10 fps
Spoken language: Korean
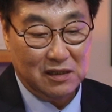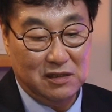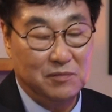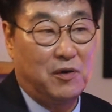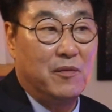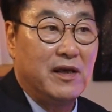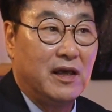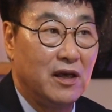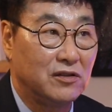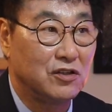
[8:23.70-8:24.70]
그
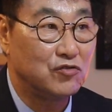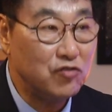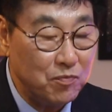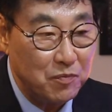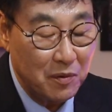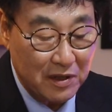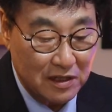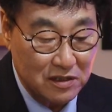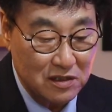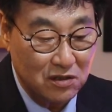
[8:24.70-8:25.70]
범행의 어떤
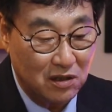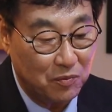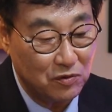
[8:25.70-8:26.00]
수법이라든지 이런 거